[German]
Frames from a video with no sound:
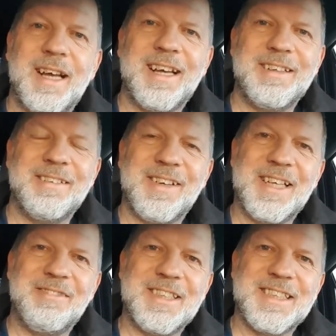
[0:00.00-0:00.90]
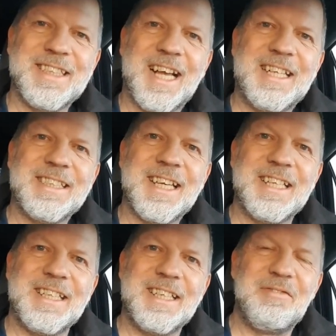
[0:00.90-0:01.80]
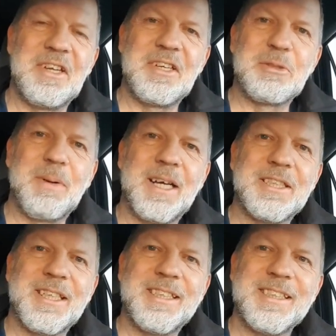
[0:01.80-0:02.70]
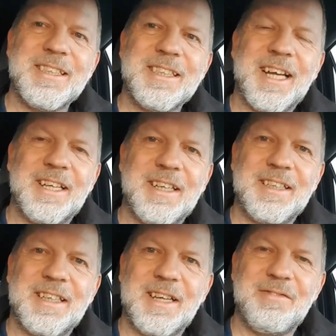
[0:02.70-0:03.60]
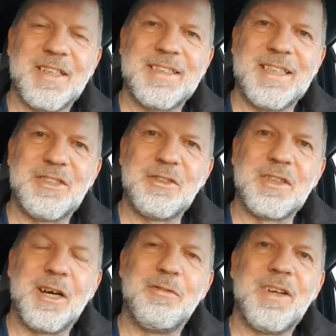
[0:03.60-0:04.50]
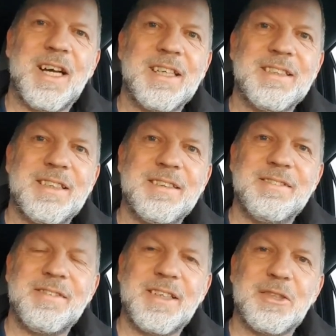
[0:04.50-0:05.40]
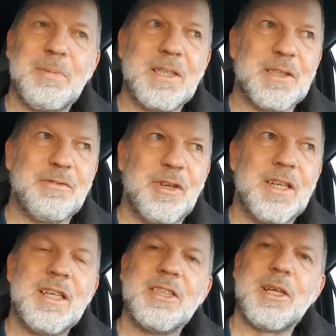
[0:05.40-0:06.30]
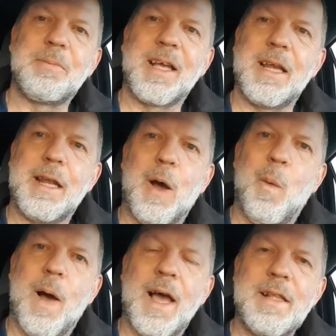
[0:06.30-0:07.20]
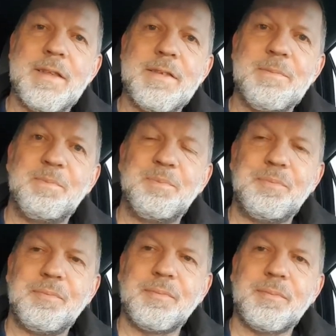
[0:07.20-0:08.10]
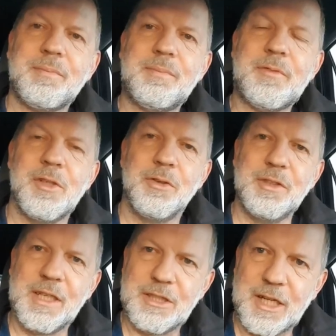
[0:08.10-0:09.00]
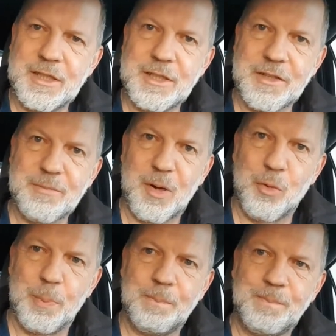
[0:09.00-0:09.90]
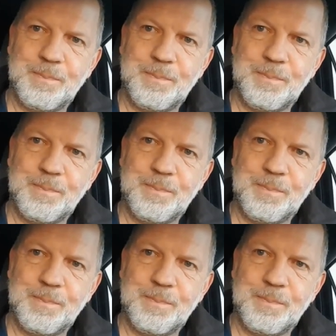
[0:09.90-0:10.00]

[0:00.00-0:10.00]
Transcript: weil ihr wisst, alles Handy, wenig Speicher, kann da nicht einfach zehn Stück draufladen, dann wäre der Speicher voll. Ich habe da genau eins und dann schalte ich jetzt mal um.